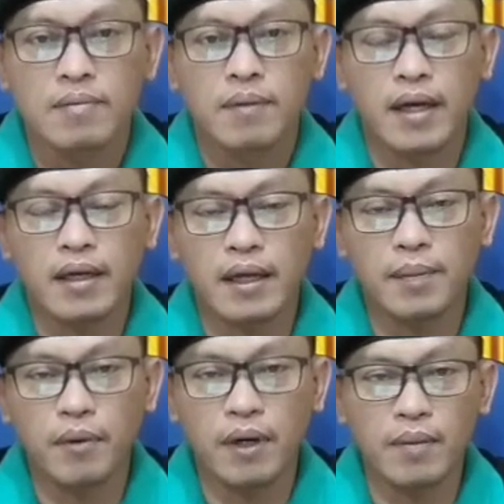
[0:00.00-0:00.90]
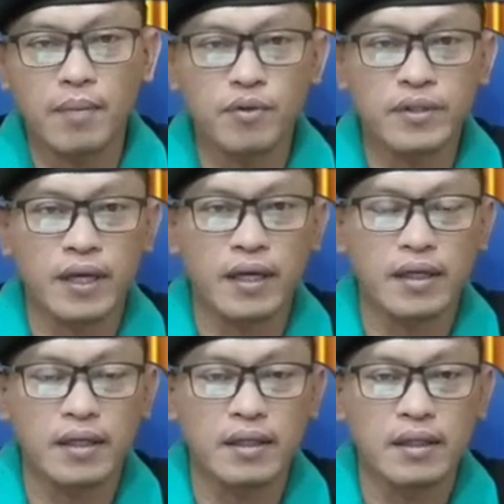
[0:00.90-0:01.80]
baik dari Polri maupun
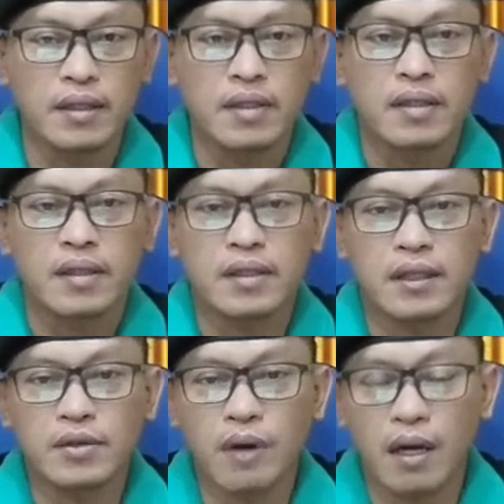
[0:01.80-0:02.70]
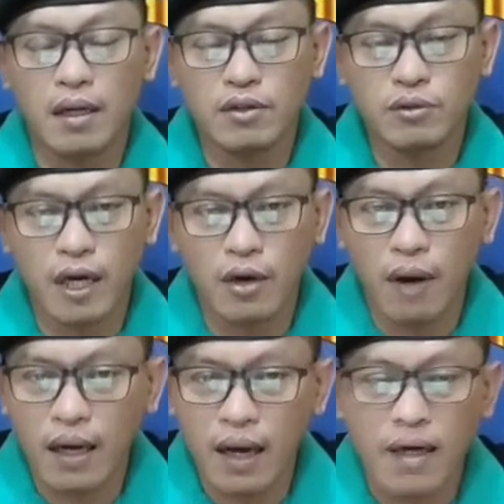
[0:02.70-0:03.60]
TNI. Kita juga
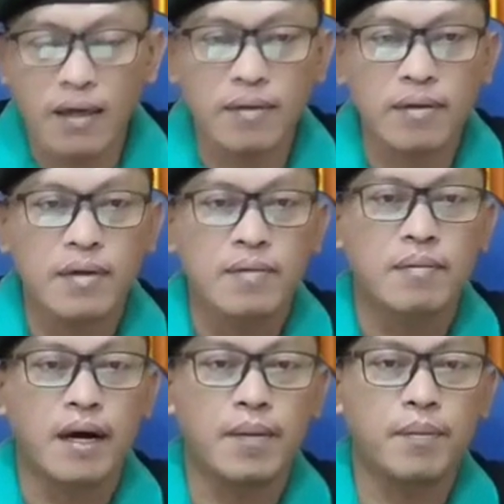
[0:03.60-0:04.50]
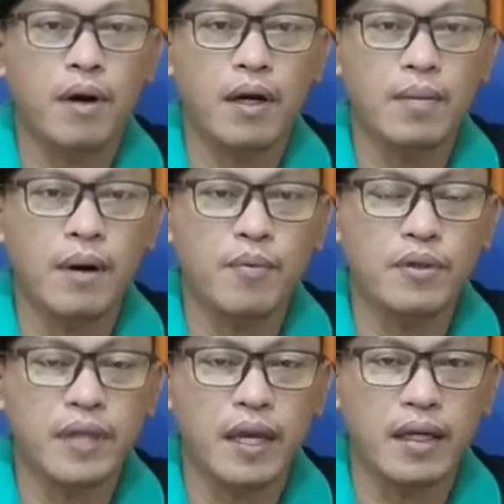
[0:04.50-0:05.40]
doakan baik Polri
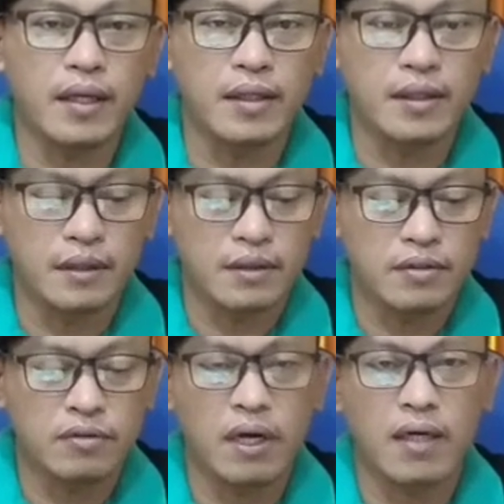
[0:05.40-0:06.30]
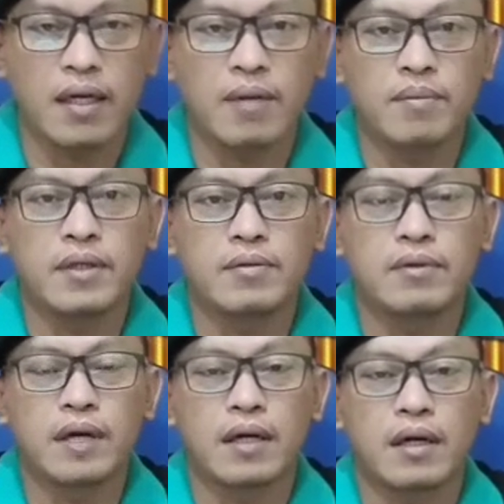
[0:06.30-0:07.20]
maupun TNI juga dalam
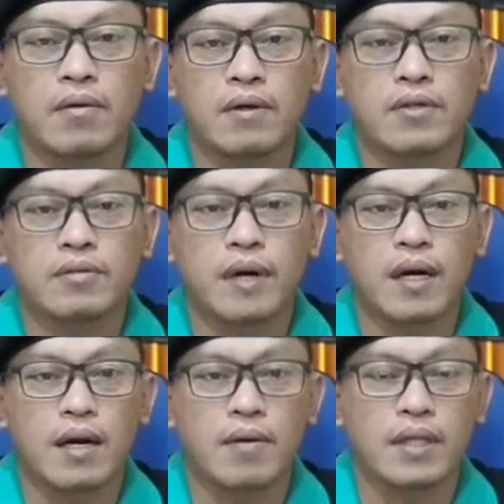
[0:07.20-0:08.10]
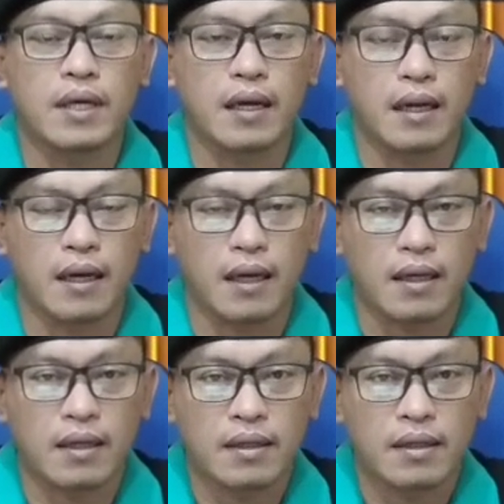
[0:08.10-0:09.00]
lindungan Allah Subhanahu wa taala.
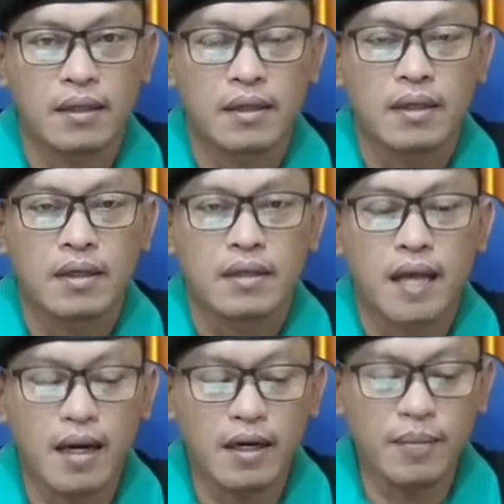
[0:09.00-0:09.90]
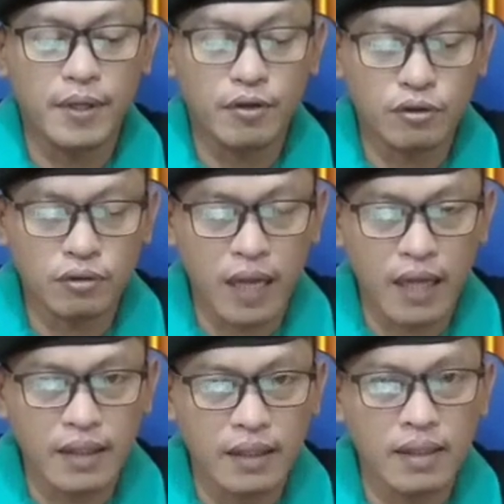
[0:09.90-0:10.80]
Dan lebih khusus
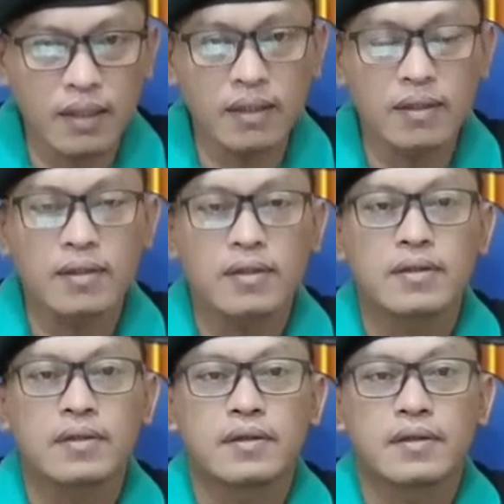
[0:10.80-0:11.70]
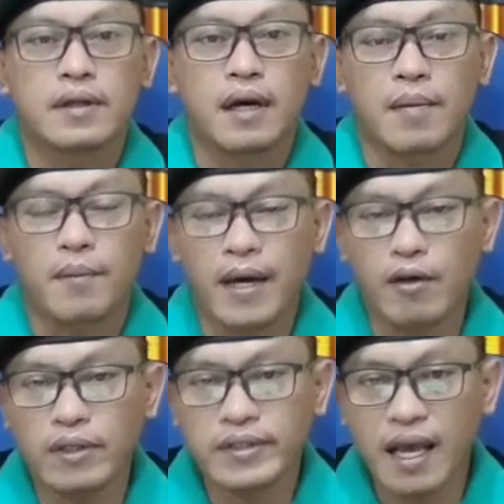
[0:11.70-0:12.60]
lagi ya
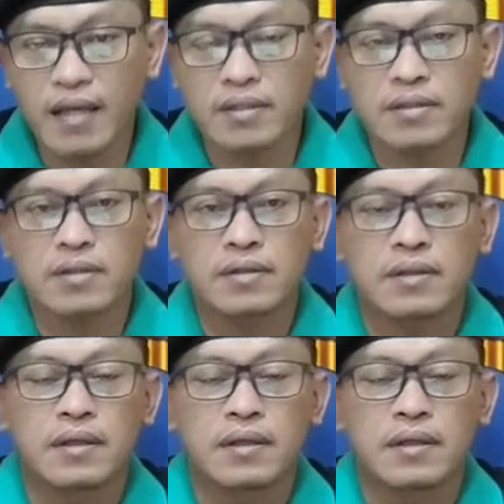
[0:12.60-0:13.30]
mayoritas